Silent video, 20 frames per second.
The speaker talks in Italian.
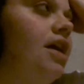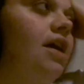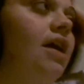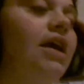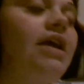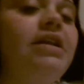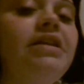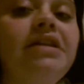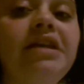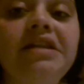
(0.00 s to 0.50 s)

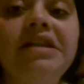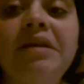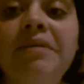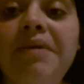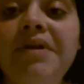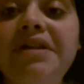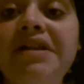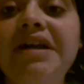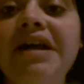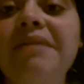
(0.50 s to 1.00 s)
e niente
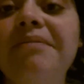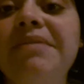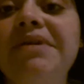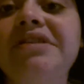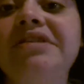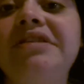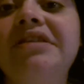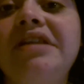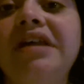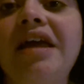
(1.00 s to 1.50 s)

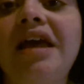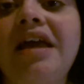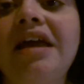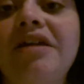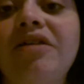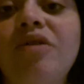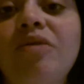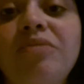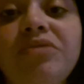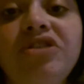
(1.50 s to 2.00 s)

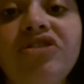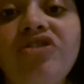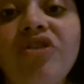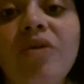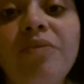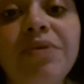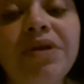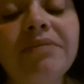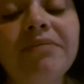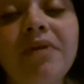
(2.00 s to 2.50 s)
praticamente come
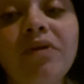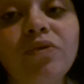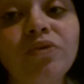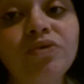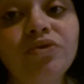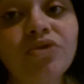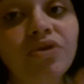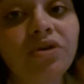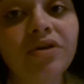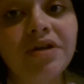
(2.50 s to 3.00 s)
dicevo prima ho
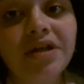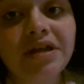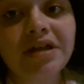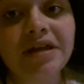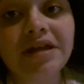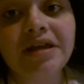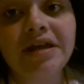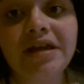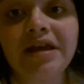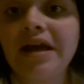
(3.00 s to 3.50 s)
avuto
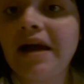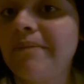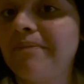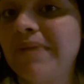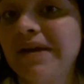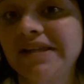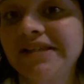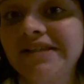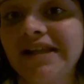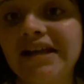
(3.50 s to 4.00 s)
eh,
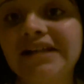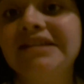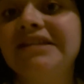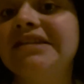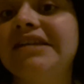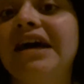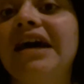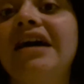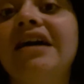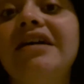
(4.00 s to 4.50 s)

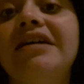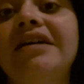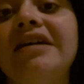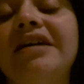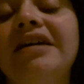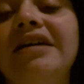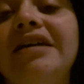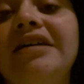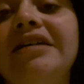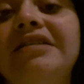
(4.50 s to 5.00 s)
abbastanza
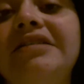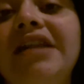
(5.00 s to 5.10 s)
eh,